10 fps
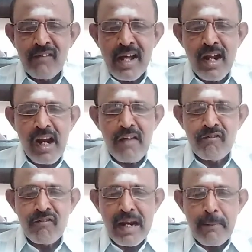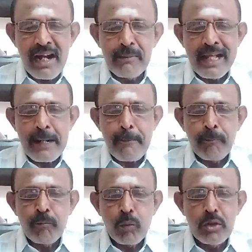வருங்காலம் வளமாகும் நேரம்
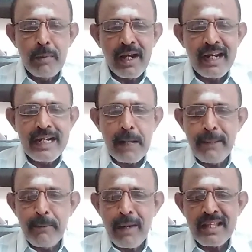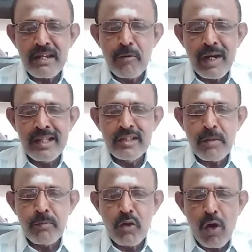பொதுமக்களின் அன்பையும் ஆதரவையும்
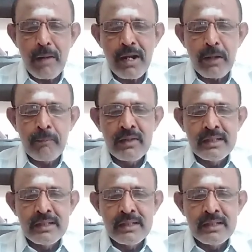அள்ளித்தரும் யோகமாகும்